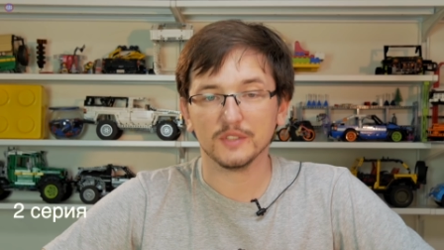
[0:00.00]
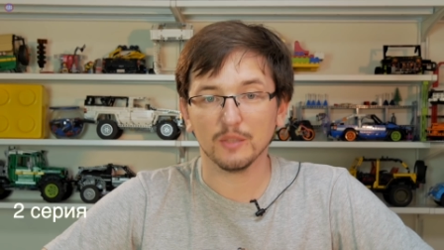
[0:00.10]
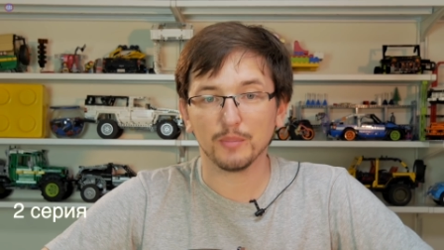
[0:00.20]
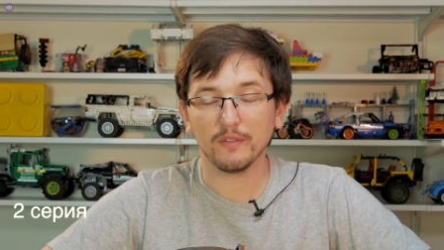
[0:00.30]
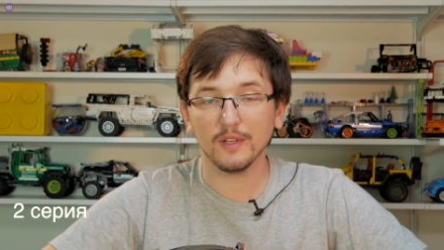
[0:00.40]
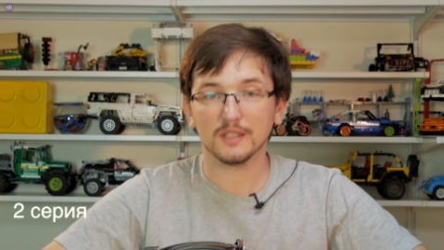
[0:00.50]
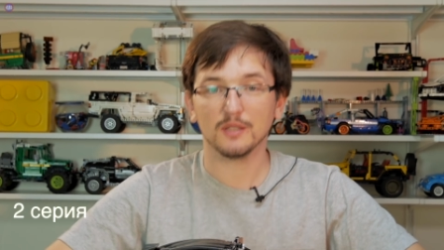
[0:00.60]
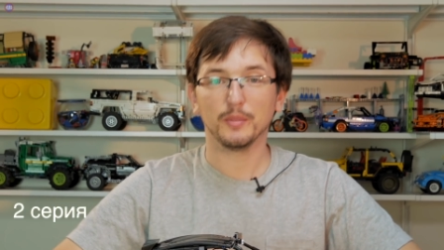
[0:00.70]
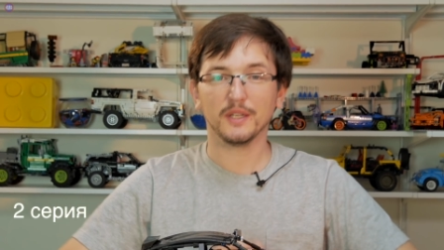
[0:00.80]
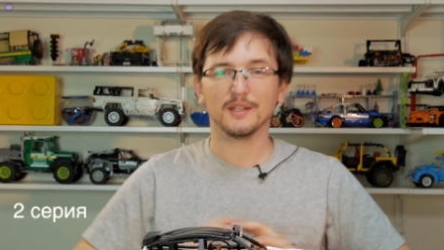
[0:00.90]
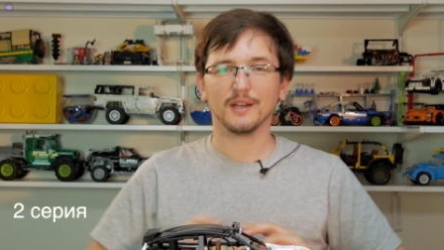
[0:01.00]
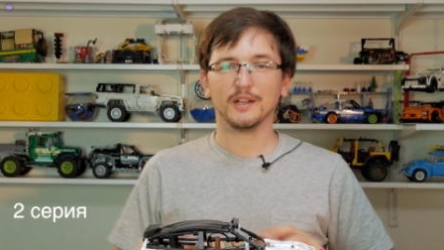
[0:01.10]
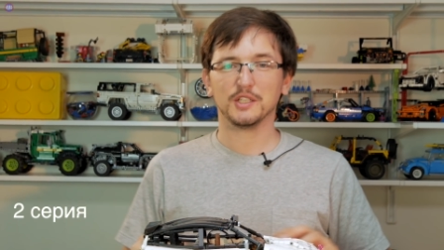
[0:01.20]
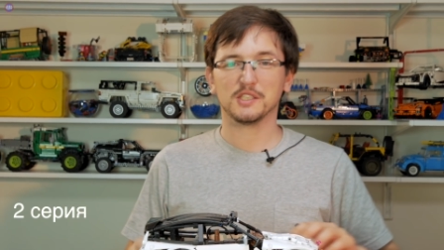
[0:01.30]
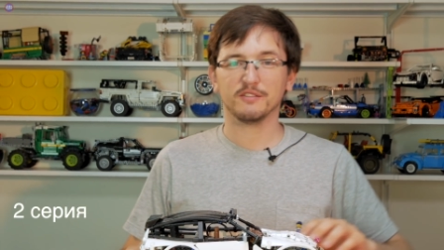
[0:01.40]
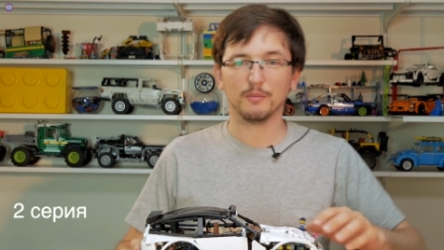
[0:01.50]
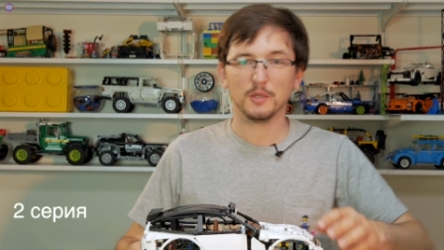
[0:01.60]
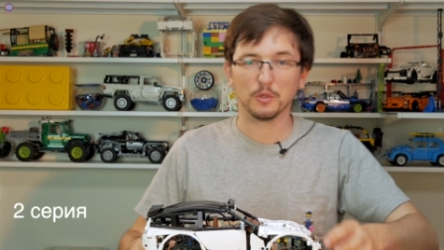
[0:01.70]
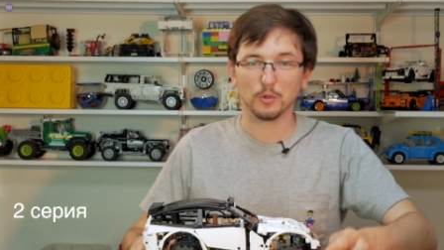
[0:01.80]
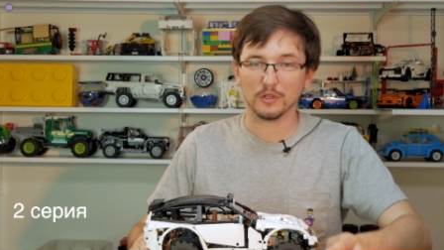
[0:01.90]
Всем привет, это Брик Гараж и с вами
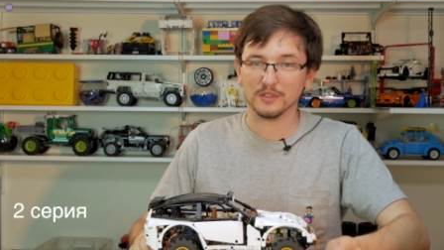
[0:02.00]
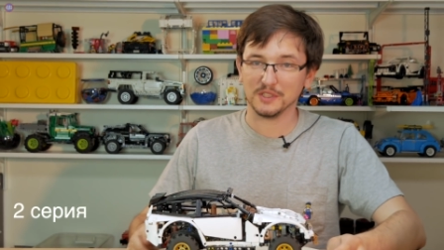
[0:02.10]
Егор.